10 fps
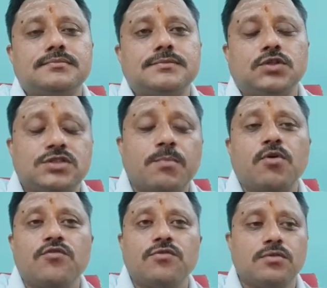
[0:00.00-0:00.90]
సో
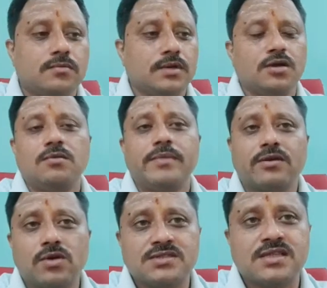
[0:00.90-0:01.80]
సపోజ్ మనకు
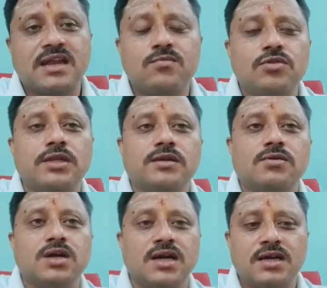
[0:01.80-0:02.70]
ఒక స్థలం ఉంది
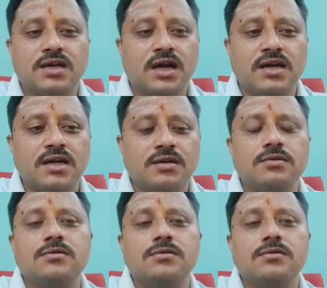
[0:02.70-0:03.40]
ఒక హండ్రెడ్ హండ్రెడ్